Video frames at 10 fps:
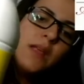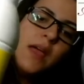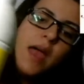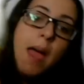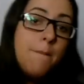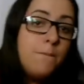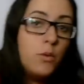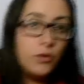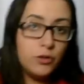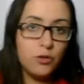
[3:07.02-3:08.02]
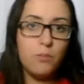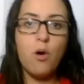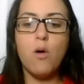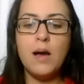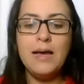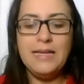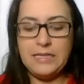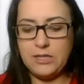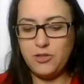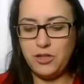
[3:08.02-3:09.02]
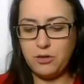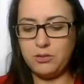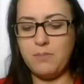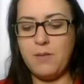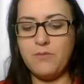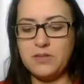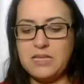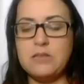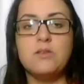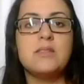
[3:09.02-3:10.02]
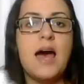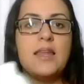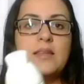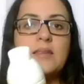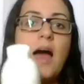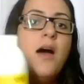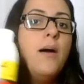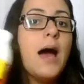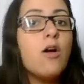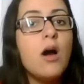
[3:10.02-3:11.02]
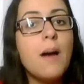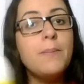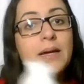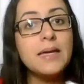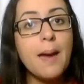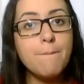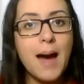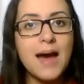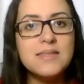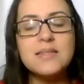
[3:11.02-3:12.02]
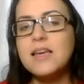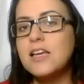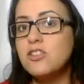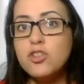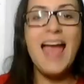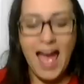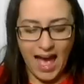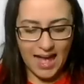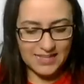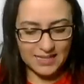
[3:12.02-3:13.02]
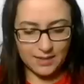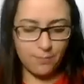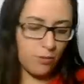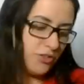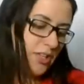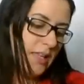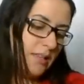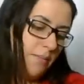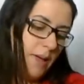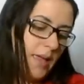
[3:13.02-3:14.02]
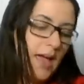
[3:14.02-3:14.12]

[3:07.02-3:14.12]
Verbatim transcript: é muito boa e indico também vocês usarem, tá? A cola branca é a básica que a gente usa. Até que bom a gente tem também a